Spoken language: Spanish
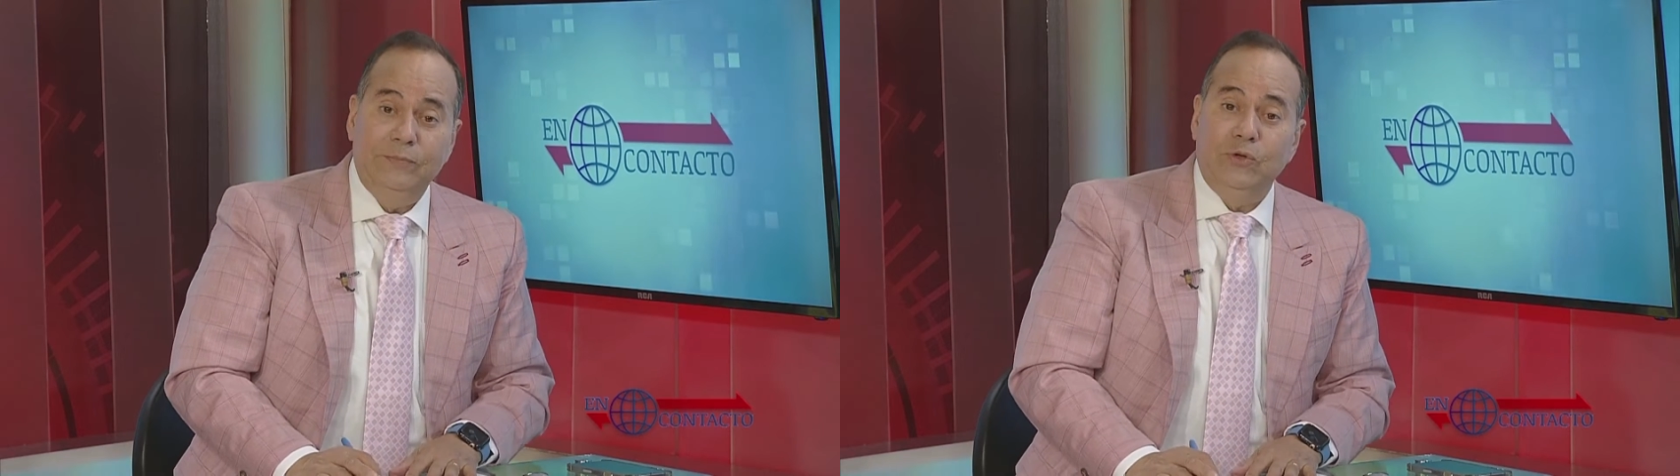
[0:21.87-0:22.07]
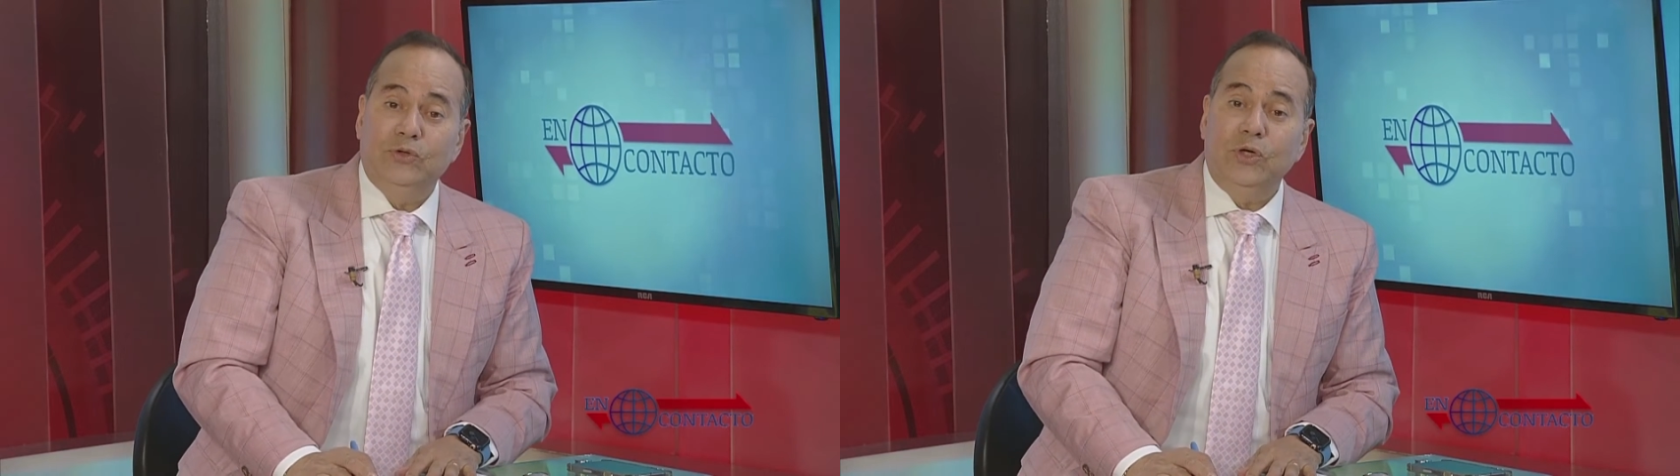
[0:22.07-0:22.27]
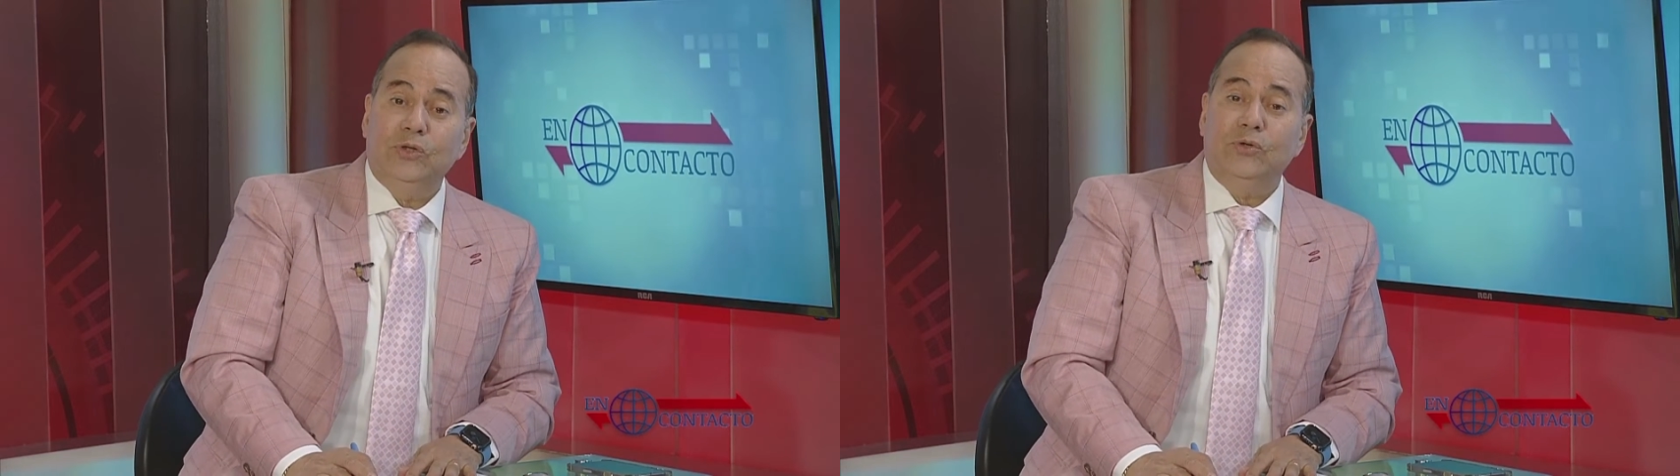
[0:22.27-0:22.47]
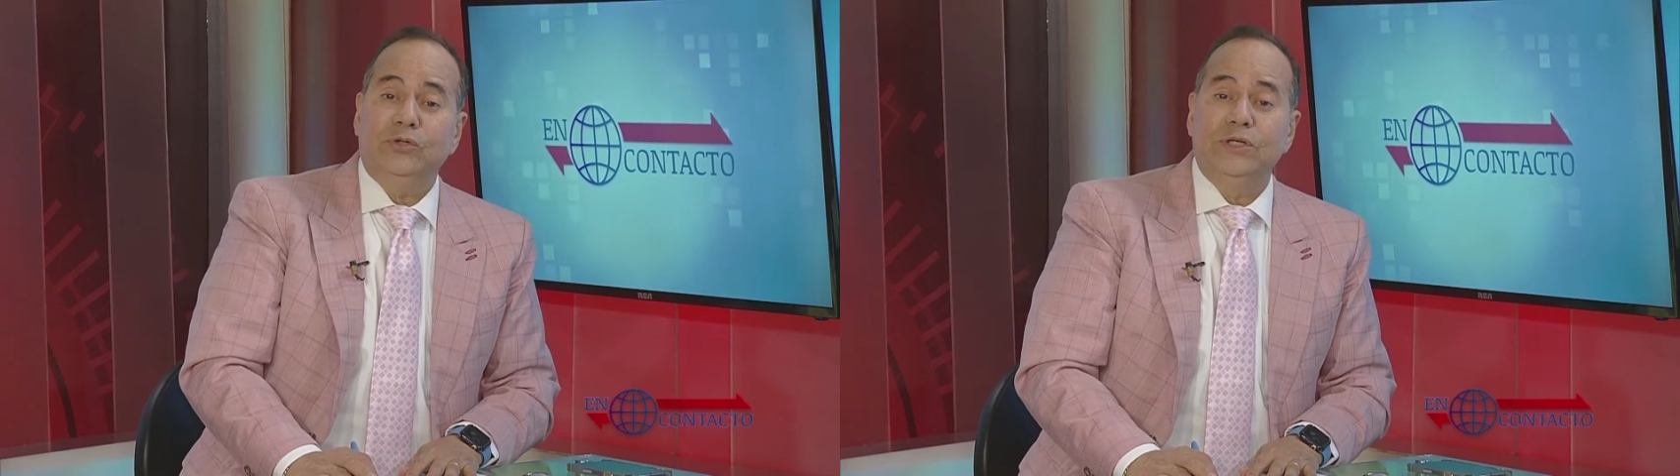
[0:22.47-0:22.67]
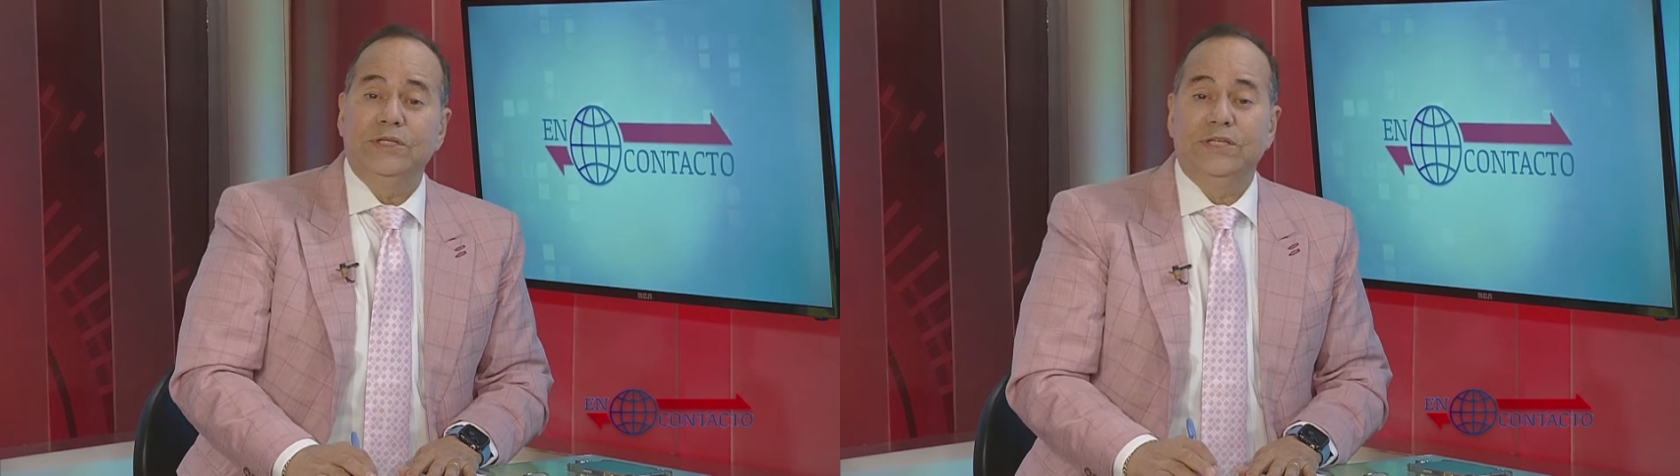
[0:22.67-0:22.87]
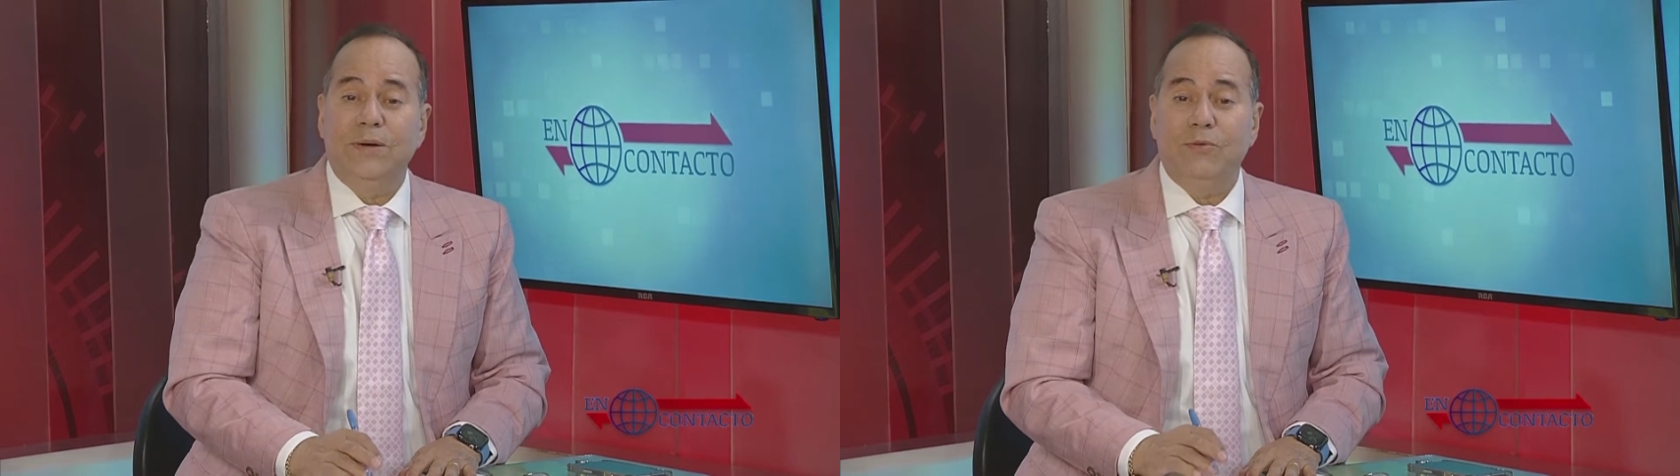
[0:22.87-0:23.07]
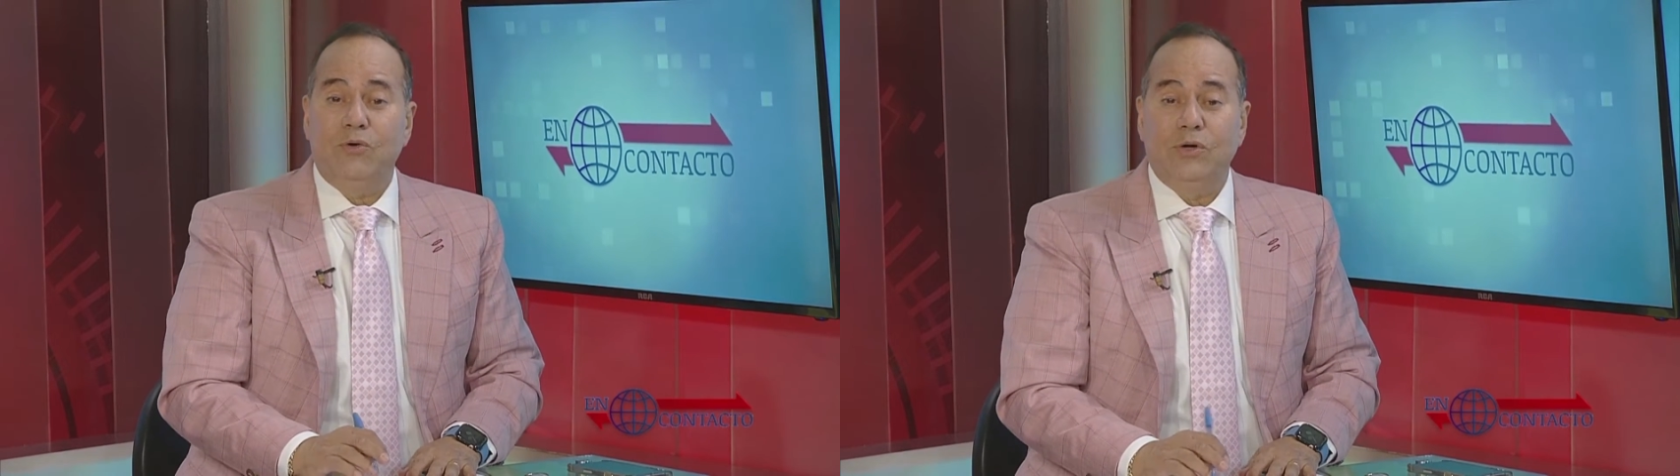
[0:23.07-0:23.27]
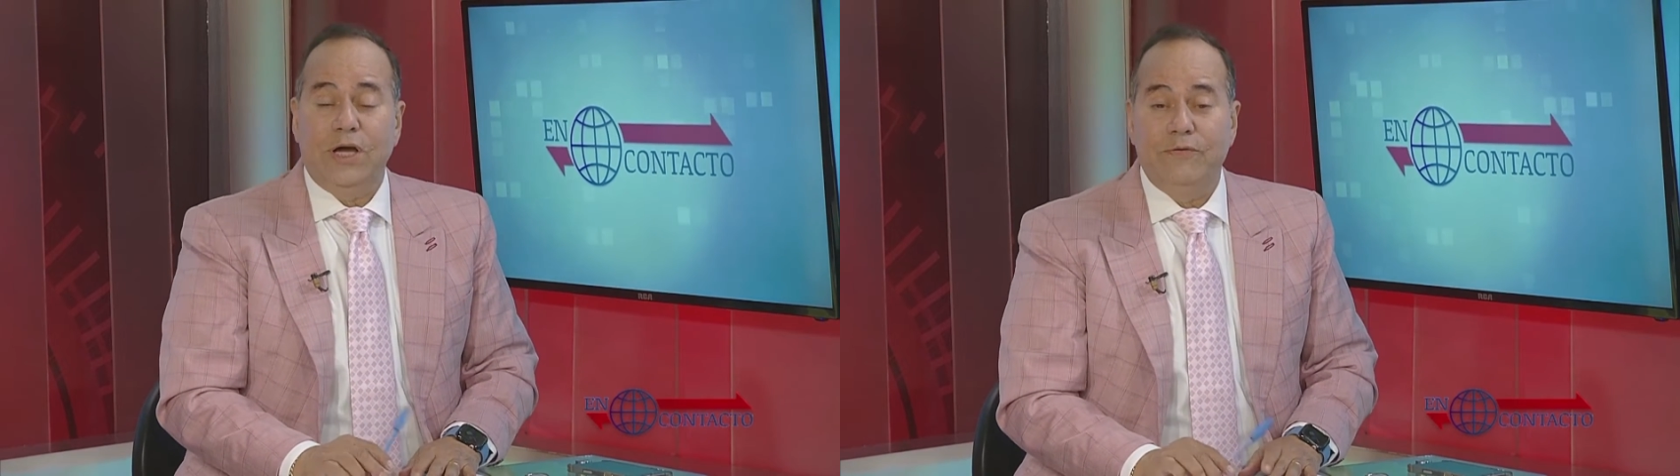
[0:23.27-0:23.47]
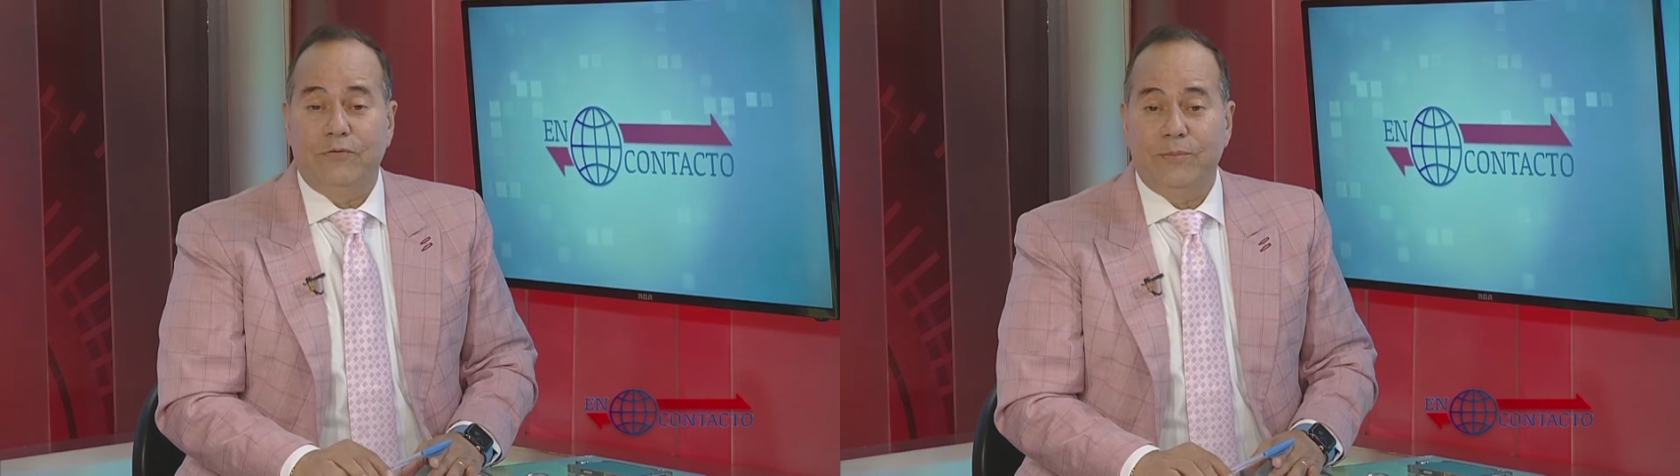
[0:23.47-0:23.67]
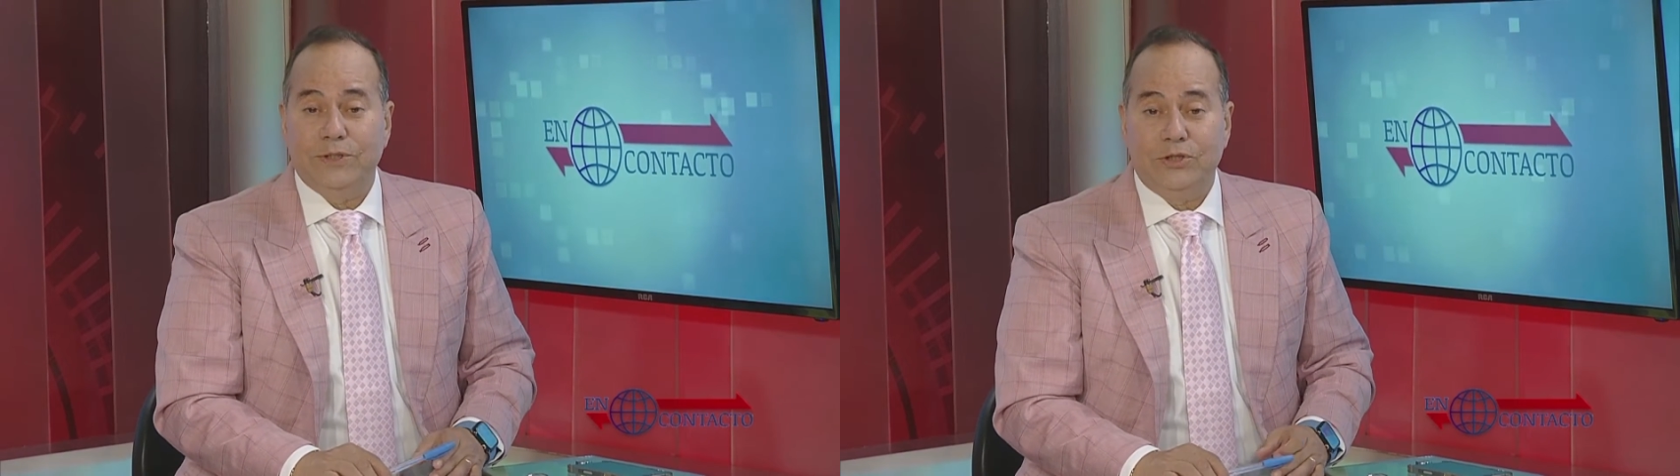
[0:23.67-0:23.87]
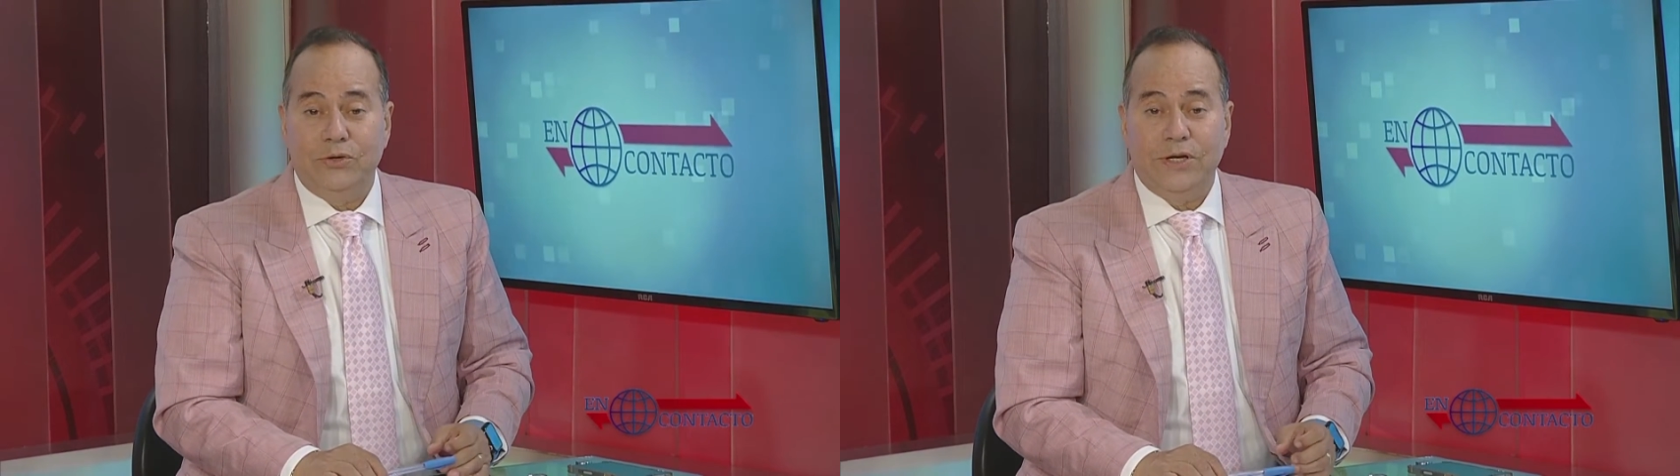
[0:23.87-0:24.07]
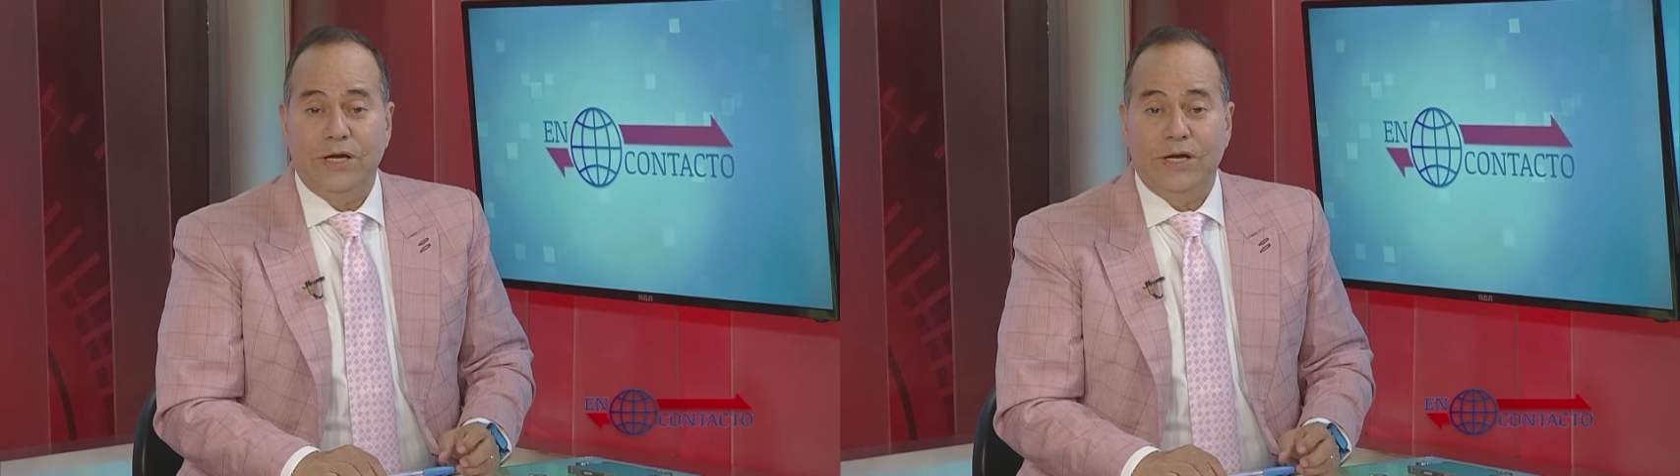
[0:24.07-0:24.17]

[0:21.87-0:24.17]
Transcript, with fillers: nosotros iniciamos con las informaciones.